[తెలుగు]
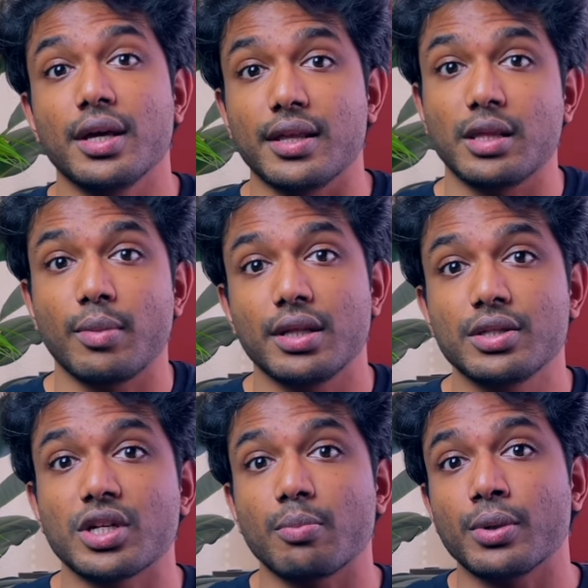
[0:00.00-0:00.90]

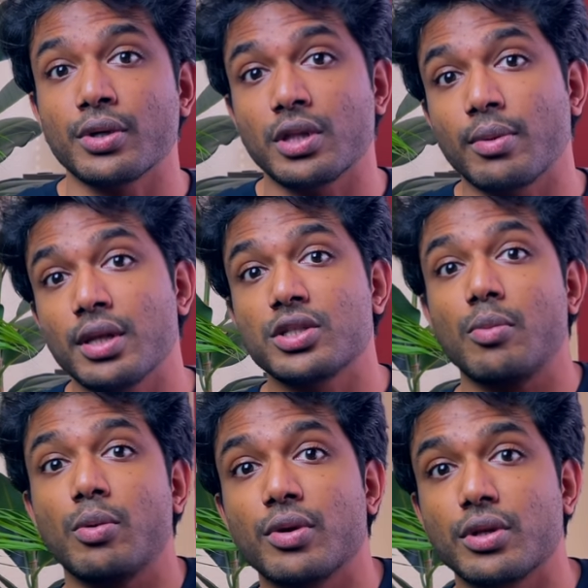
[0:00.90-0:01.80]
ఇంతమందిని చంప ఇంతమందిని
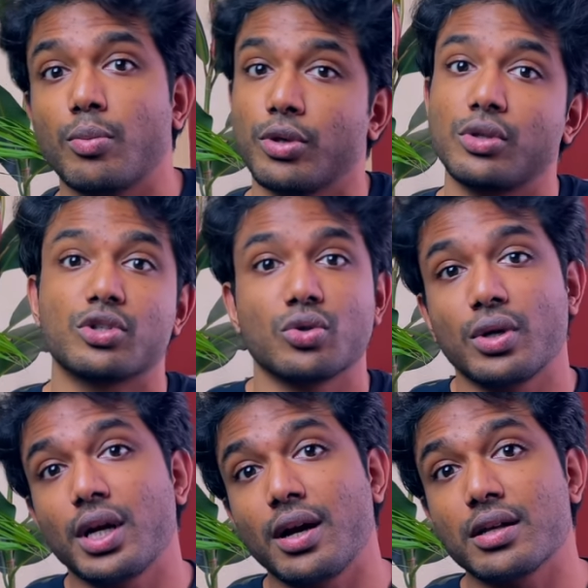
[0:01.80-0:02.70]
చంపబోతున్నా మొత్తం
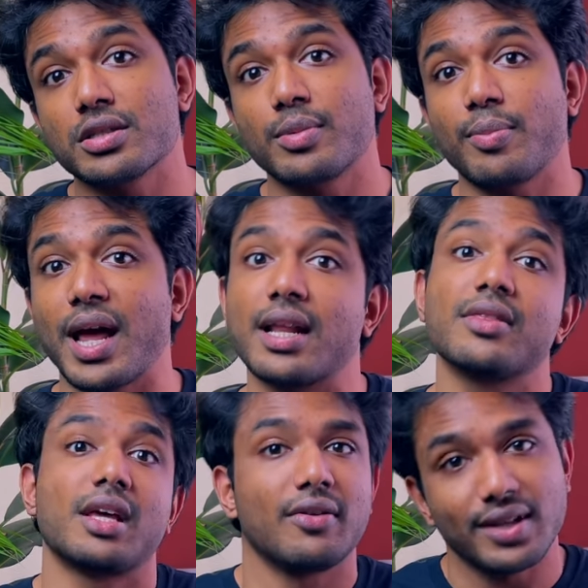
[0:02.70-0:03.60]
స్టోరీ కాన్సెప్ట్ ప్లాన్
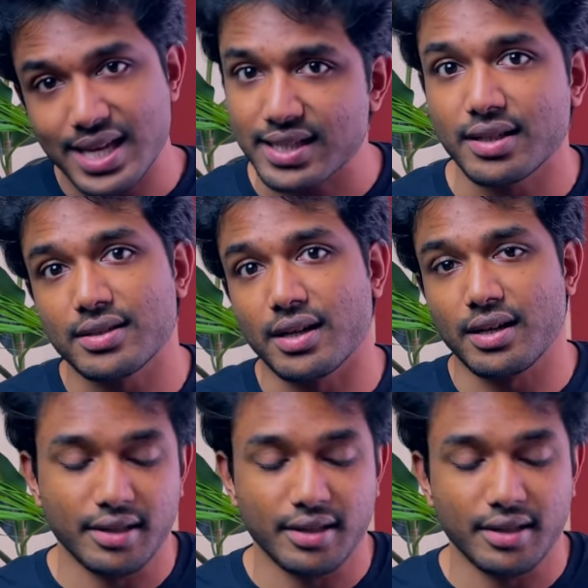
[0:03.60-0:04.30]
అంతా రివీల్ చేస్తాడు సార్